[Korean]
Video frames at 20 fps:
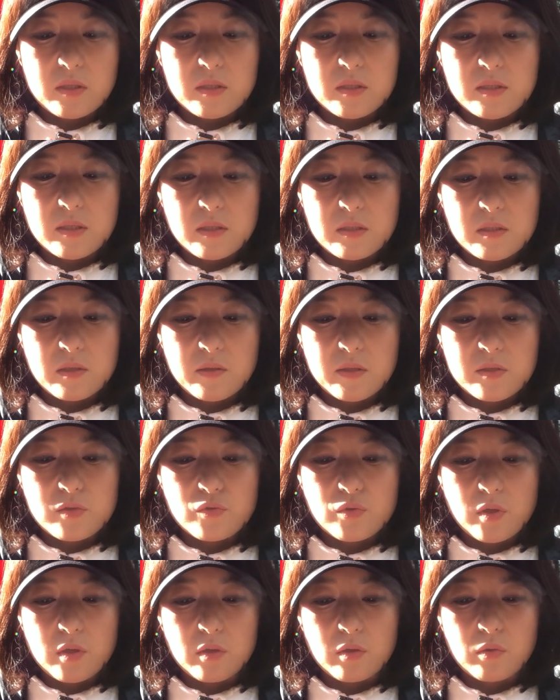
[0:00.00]
일상생활
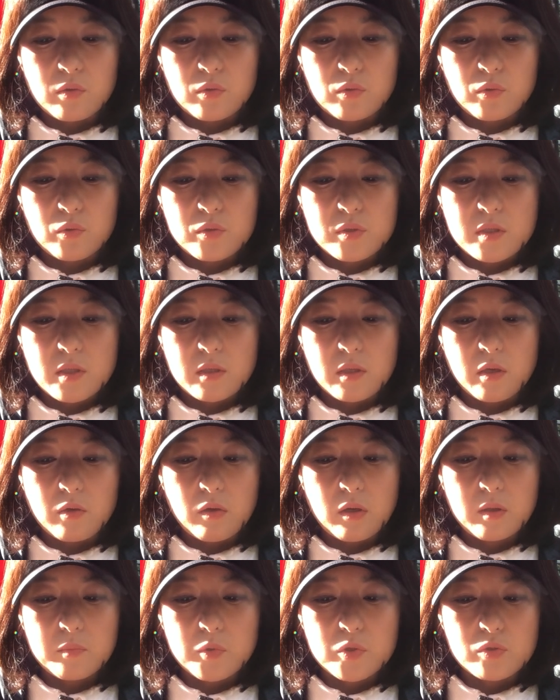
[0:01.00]
중에 영어로 혼자
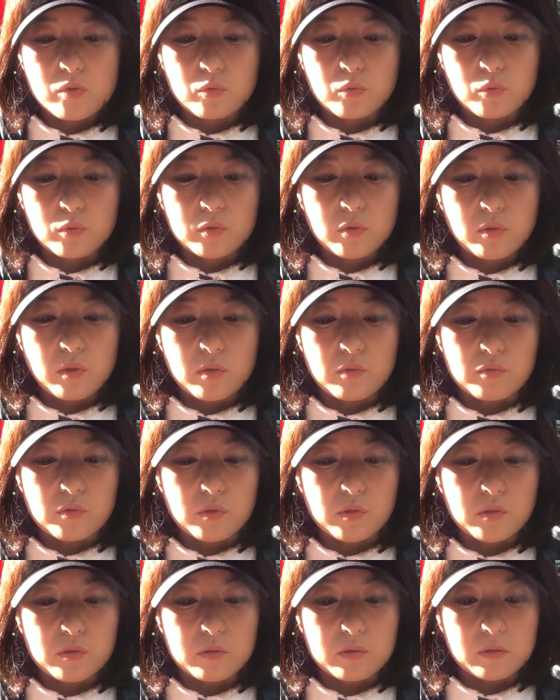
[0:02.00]
대화하면서
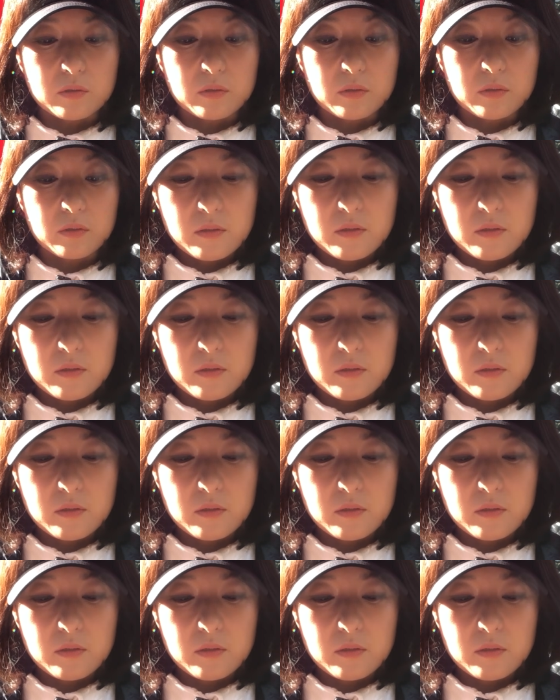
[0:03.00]
놀더라고요.